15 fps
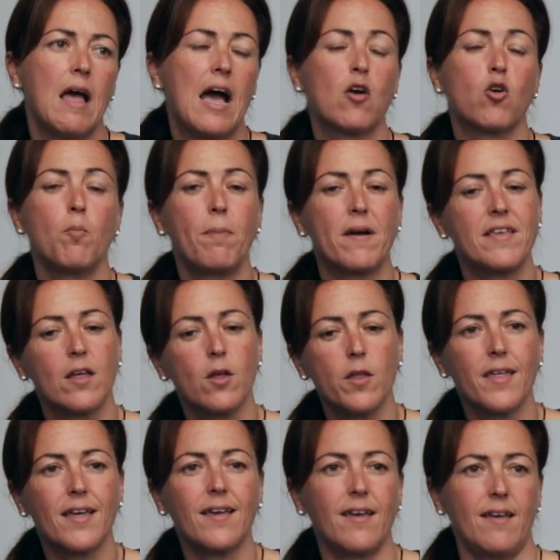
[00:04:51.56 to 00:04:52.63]

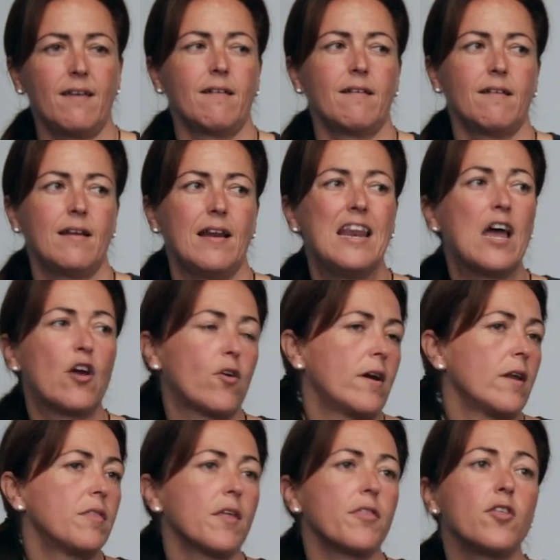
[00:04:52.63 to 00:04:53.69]
acompañado de que la
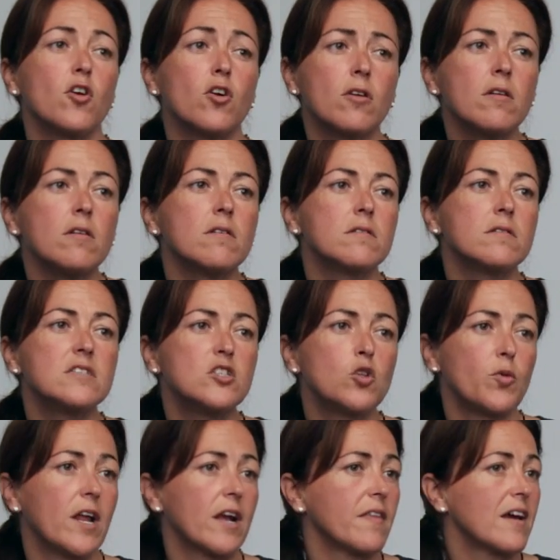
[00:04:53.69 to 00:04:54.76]
organización, si
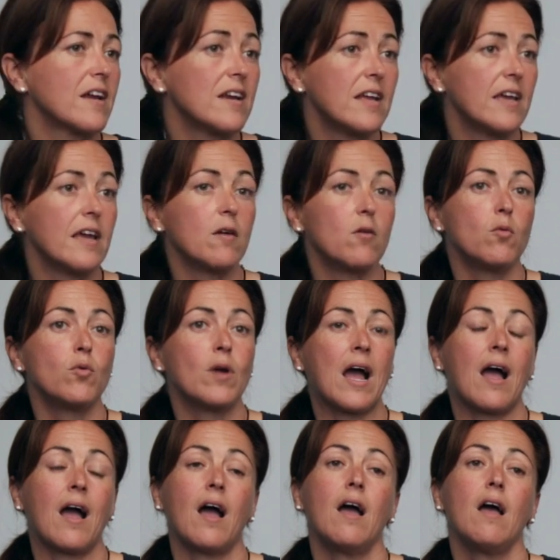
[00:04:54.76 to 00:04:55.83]
tuviera que darle
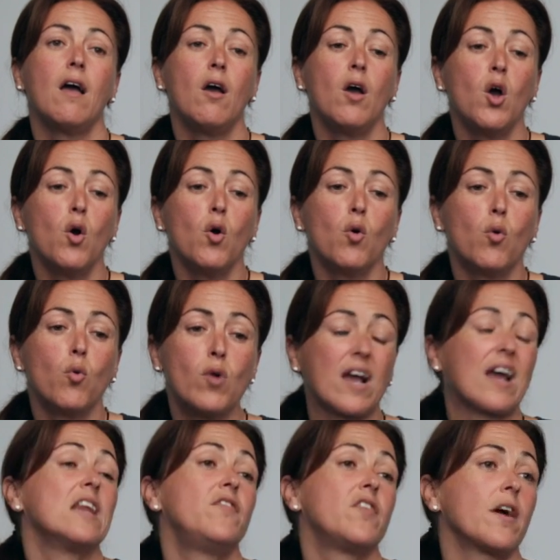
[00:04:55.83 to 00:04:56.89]
una,
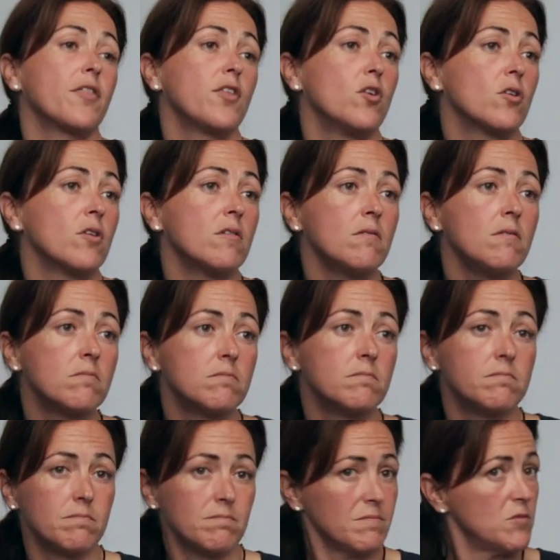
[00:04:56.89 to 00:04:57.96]
calificación,
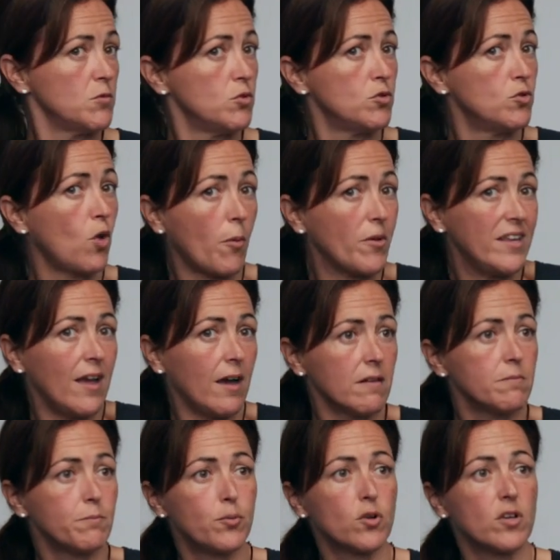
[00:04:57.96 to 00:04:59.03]
no habría,
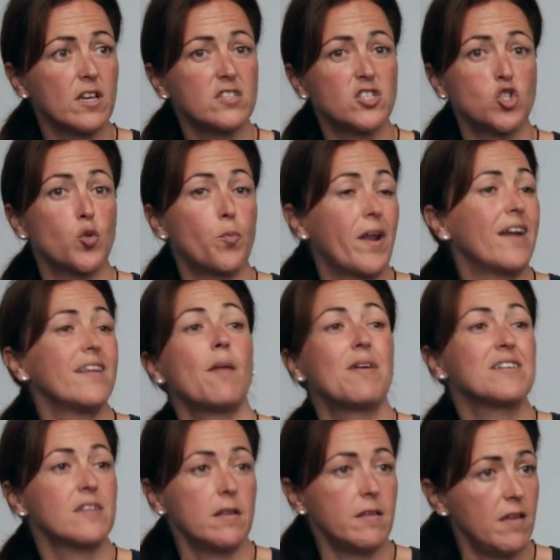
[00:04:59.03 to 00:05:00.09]
porque se superaría
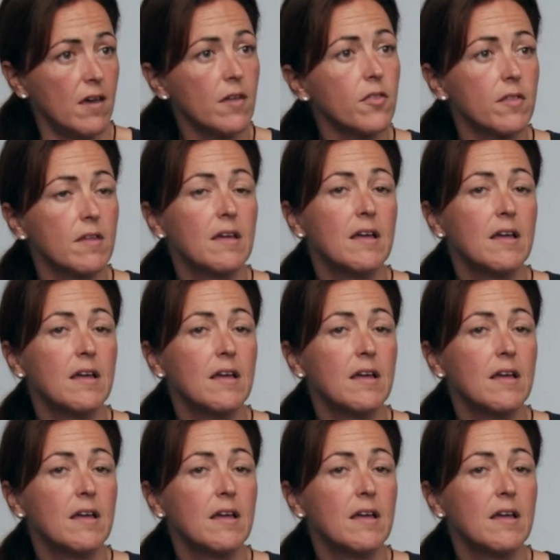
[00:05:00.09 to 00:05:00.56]
más del 10.